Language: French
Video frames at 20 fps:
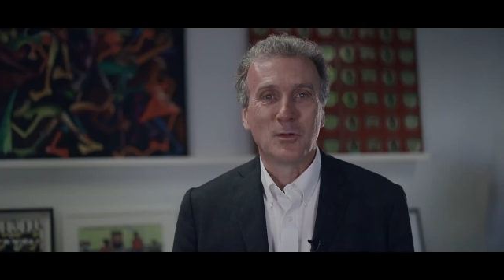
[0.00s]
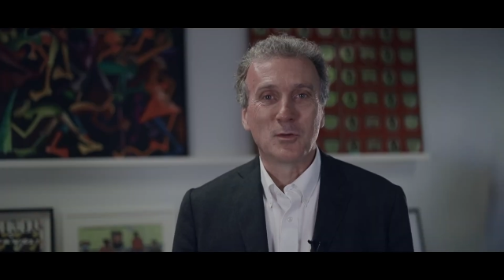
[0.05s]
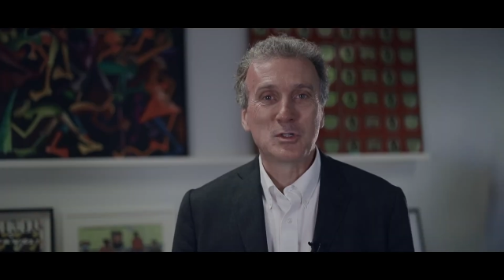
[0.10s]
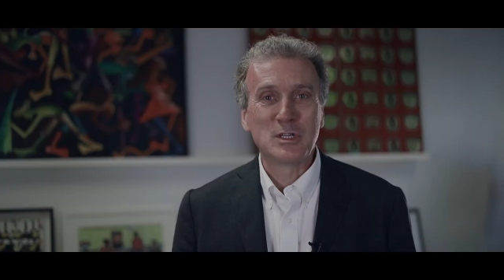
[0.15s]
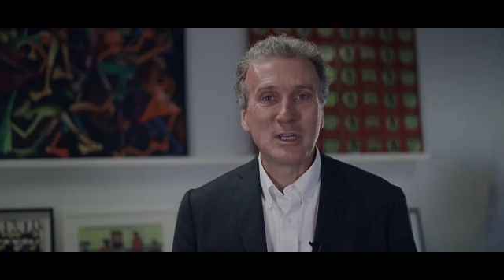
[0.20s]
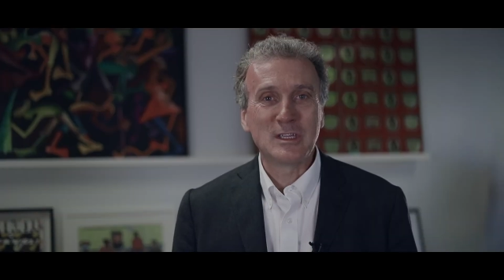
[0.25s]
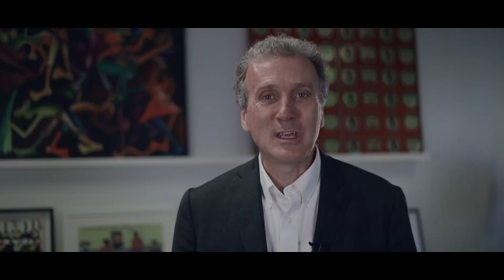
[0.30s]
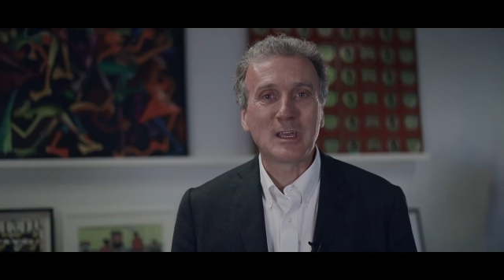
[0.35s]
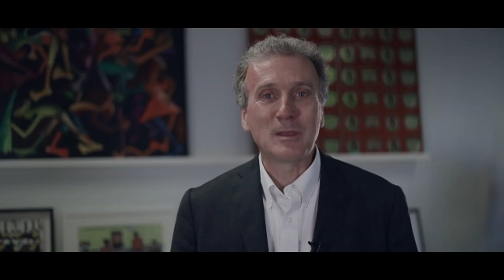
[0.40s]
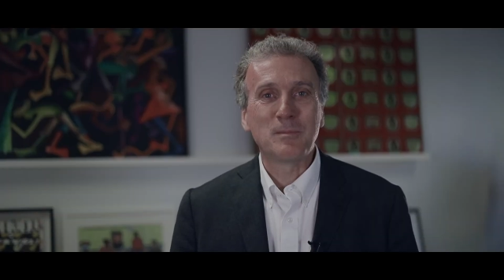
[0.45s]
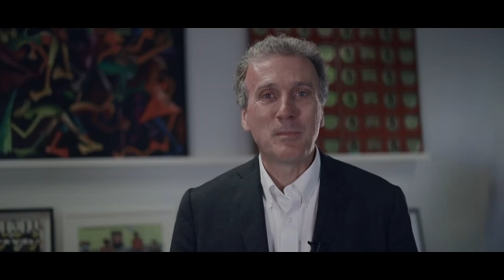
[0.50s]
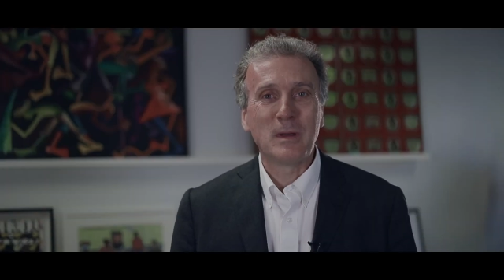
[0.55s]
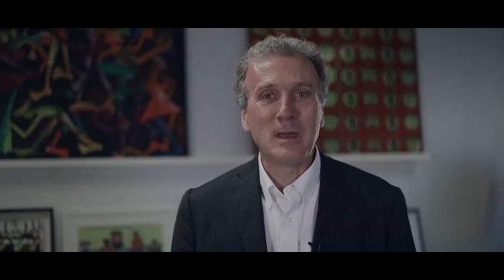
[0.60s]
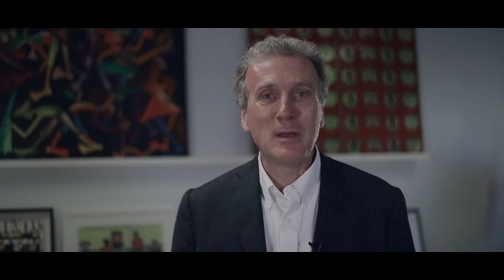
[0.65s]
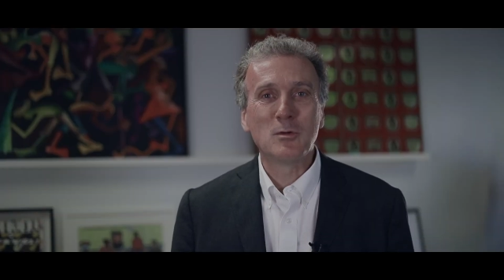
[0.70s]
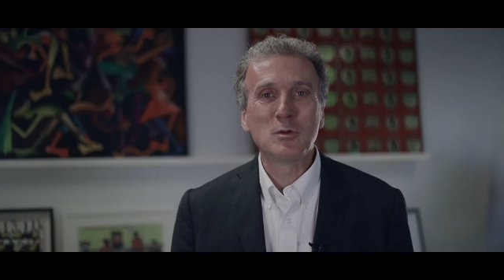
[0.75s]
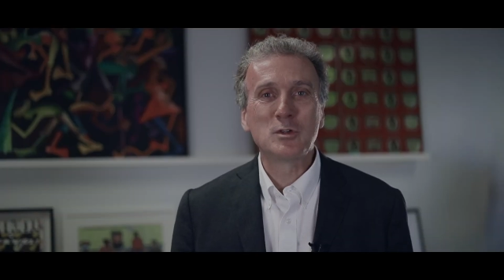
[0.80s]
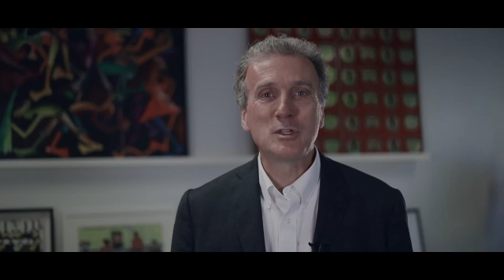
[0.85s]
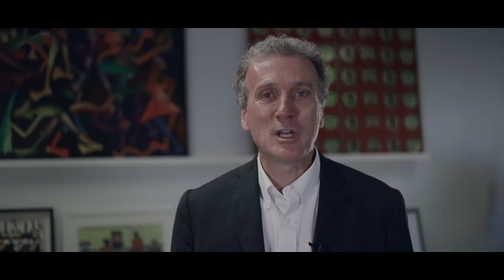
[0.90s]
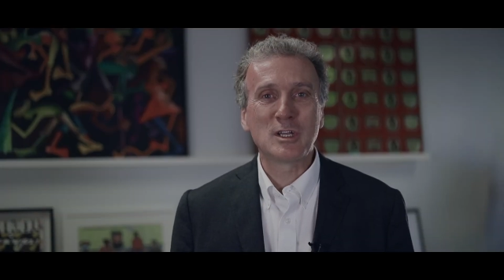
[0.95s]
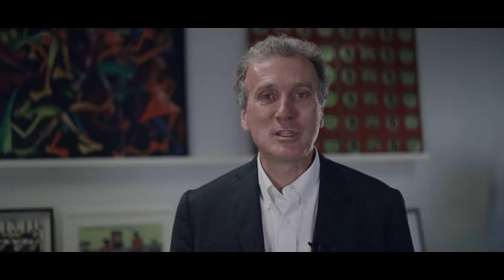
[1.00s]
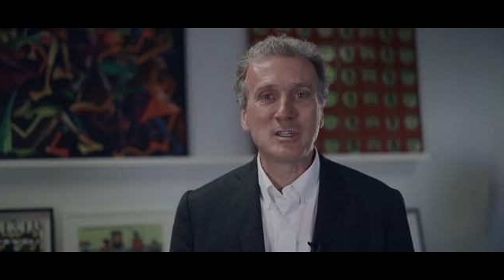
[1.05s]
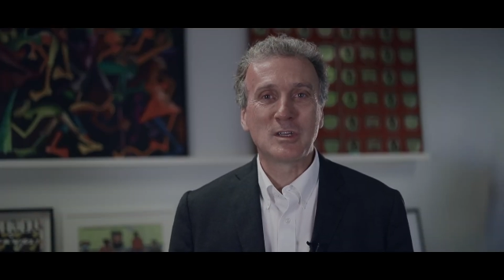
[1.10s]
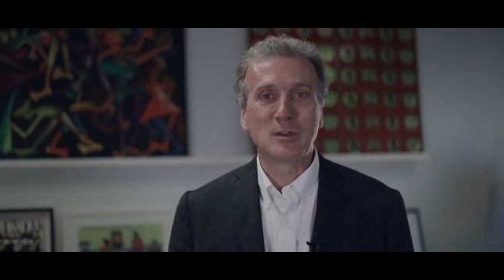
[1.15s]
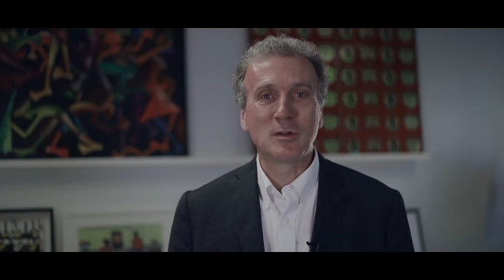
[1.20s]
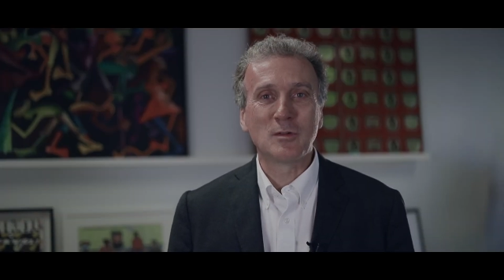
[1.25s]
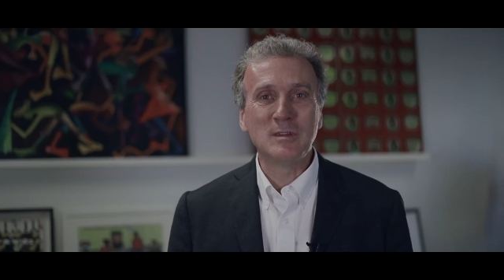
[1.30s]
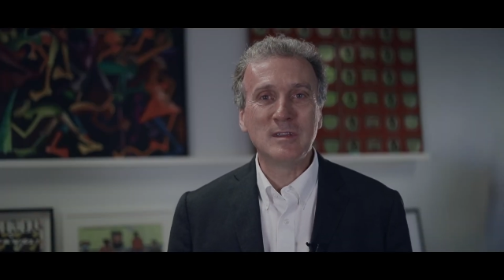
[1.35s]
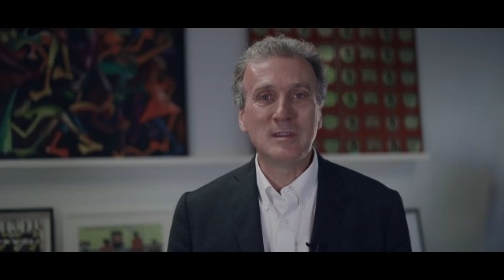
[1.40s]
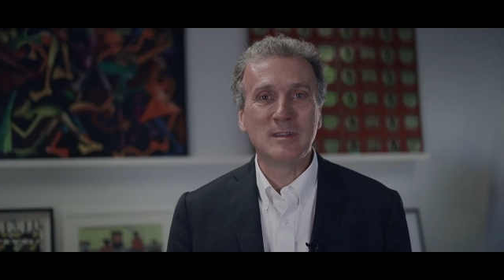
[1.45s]
Chez TACPay, on cherche des
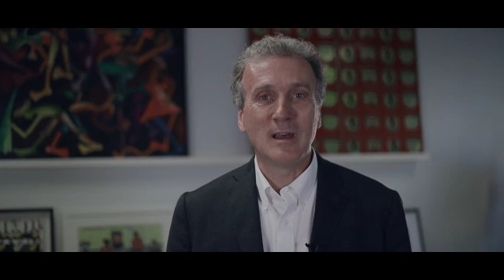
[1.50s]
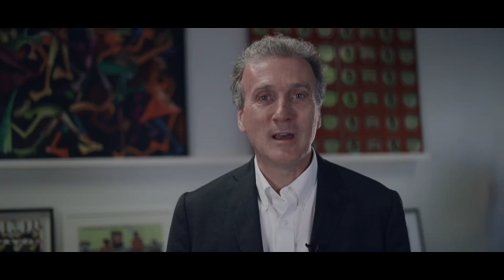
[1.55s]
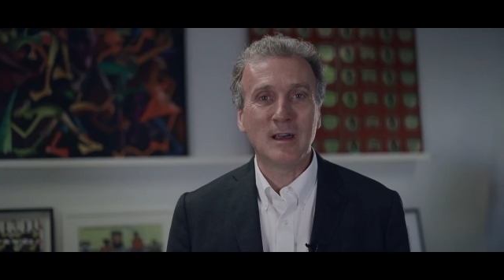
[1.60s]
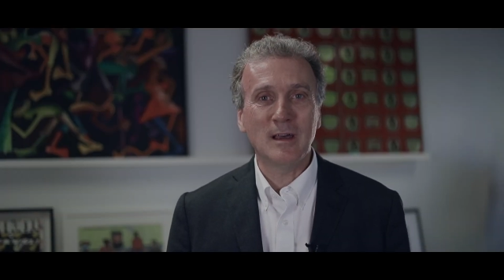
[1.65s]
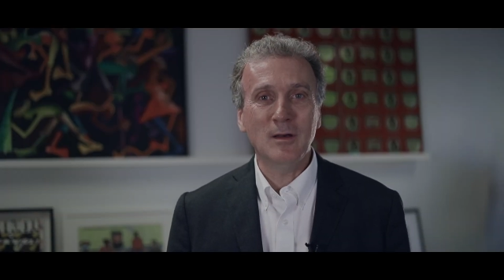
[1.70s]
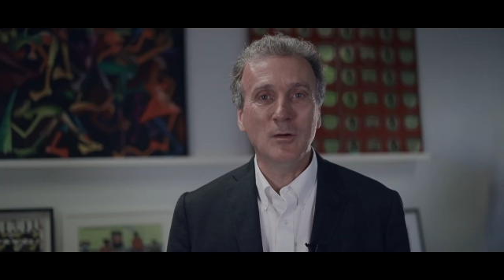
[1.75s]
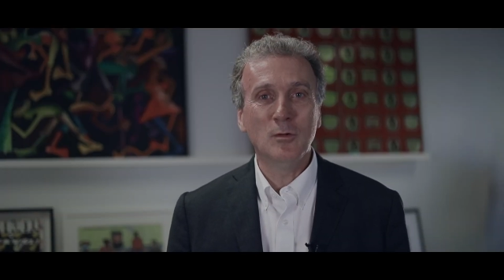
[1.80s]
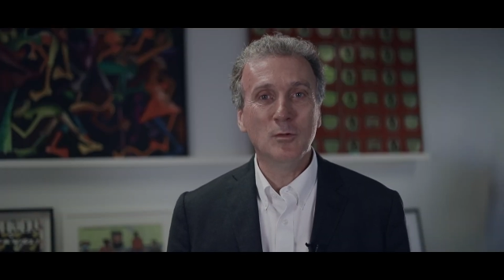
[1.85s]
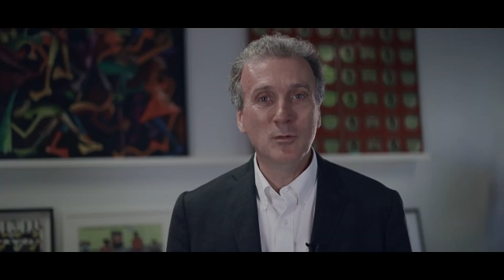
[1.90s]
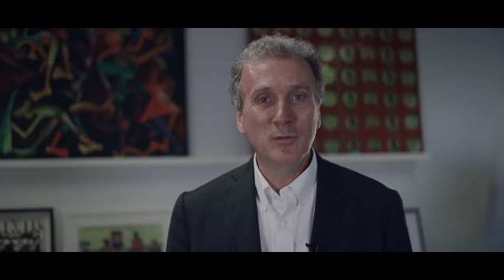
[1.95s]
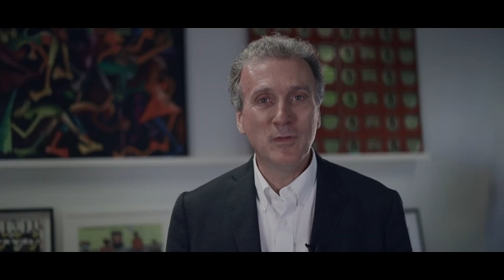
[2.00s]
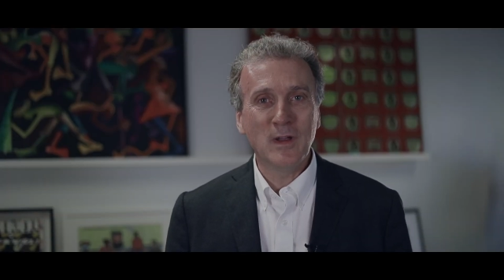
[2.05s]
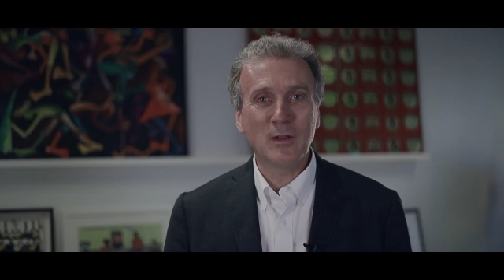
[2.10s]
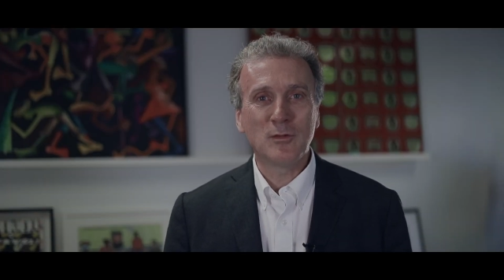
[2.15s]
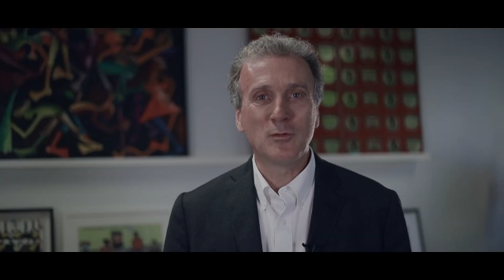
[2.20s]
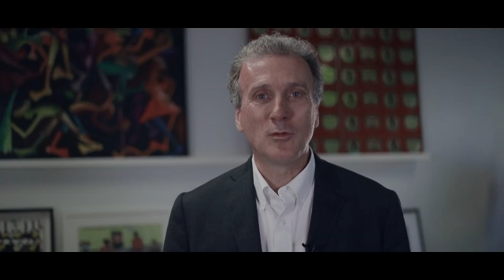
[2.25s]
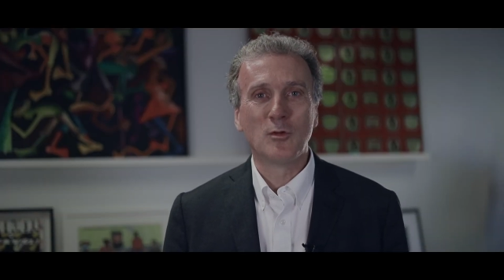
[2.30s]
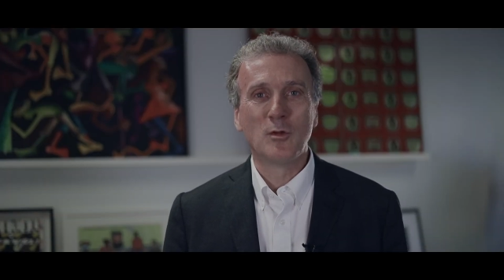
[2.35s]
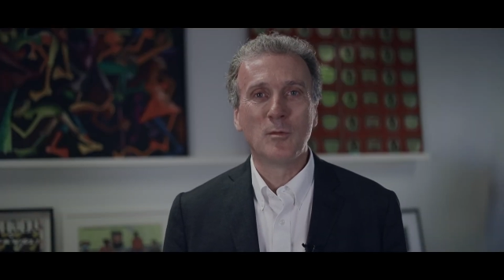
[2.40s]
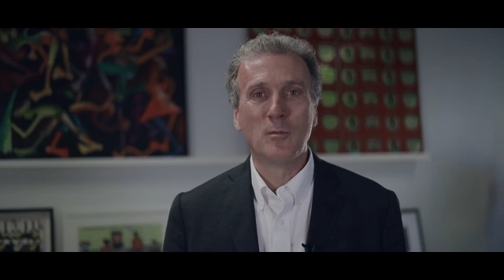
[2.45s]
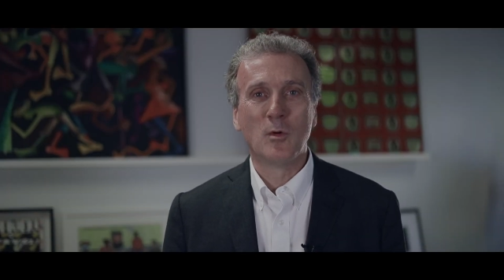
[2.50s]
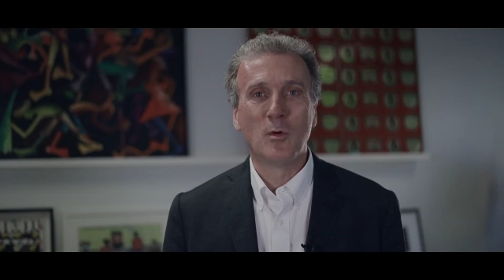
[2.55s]
candidats ouverts sur le